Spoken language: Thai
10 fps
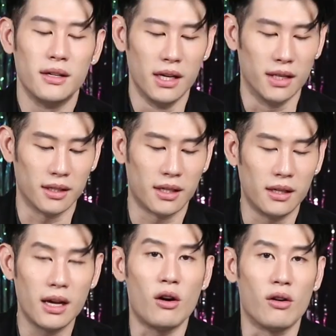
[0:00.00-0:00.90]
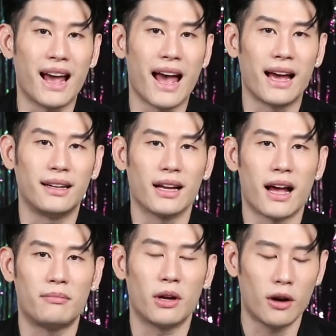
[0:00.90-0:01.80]
1คือเรื่องของงานนะค
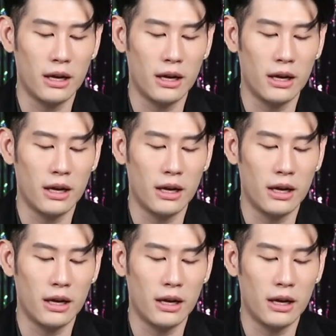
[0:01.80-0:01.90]
รับแล้วก็